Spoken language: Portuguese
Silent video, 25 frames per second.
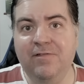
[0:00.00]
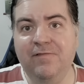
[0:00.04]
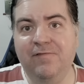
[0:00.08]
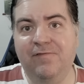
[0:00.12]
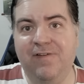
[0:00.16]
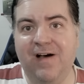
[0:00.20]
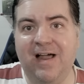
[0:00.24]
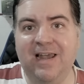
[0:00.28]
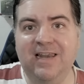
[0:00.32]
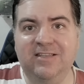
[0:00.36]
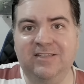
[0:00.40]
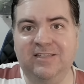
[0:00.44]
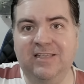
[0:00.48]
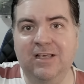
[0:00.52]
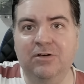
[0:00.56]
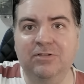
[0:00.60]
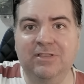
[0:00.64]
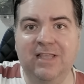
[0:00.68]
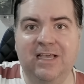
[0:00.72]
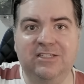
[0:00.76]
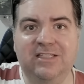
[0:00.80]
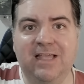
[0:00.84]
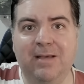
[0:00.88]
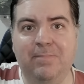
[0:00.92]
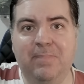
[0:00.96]
Faleceu
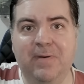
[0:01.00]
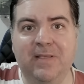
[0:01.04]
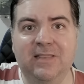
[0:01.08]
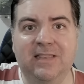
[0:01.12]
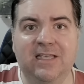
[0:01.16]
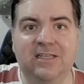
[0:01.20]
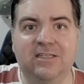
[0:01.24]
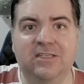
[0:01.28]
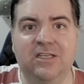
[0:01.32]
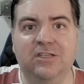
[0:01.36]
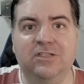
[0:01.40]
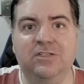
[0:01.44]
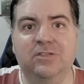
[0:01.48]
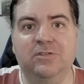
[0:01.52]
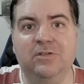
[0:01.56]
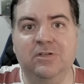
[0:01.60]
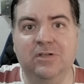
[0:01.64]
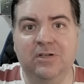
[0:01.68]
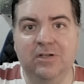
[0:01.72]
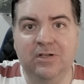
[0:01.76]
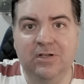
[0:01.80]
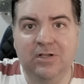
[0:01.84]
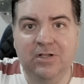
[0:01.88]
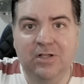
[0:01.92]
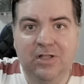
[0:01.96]
nas dependências
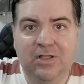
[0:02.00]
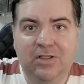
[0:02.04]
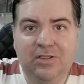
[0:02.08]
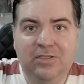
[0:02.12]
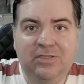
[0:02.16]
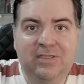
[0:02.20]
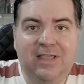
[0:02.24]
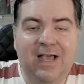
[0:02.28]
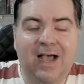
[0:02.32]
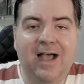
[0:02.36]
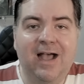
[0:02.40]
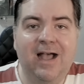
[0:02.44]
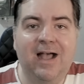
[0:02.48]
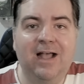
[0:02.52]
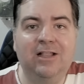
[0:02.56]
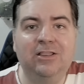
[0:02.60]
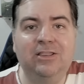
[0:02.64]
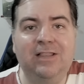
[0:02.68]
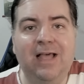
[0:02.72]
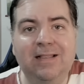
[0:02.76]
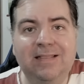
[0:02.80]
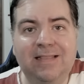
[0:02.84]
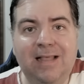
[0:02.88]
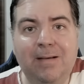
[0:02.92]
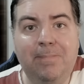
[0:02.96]
da,
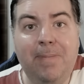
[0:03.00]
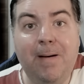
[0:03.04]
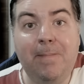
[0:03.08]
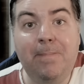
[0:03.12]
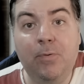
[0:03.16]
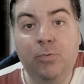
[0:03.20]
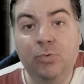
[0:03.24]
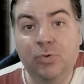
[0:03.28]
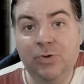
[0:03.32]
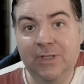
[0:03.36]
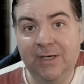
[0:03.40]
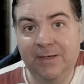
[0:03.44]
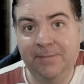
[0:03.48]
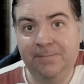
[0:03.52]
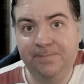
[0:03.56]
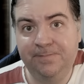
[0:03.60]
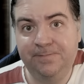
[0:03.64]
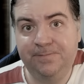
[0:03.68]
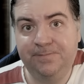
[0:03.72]
da, da Papuda.